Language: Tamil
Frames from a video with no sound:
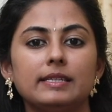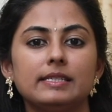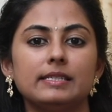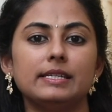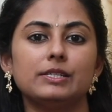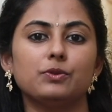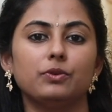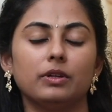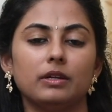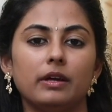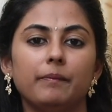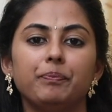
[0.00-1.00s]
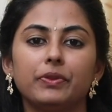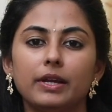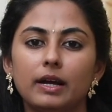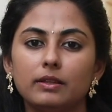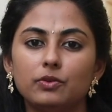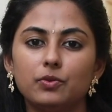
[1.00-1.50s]
எக்ஸசைஸ் கொடுக்கலாம்
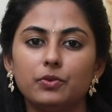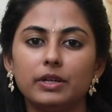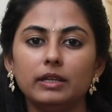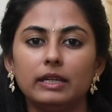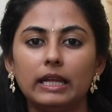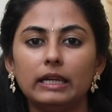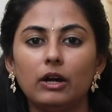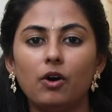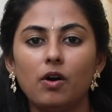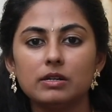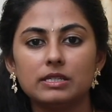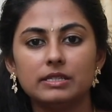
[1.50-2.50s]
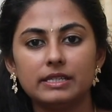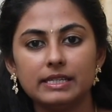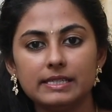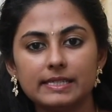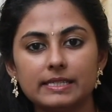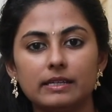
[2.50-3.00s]
அது கூட நல்ல ஹாட்
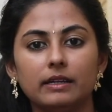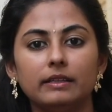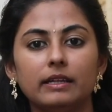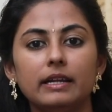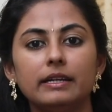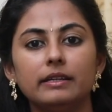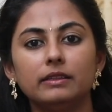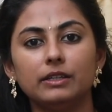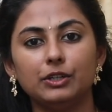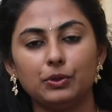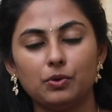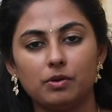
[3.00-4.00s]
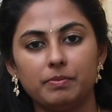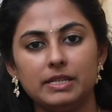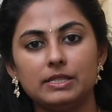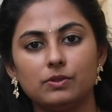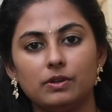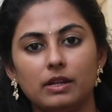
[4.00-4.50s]
ட்ரிங்க்ஸ் இதெல்லாம் எடுத்துக்கிட்டோம்
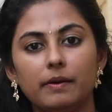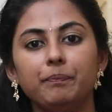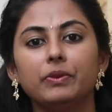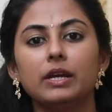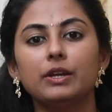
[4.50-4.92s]
அப்படின்னு சொன்னால்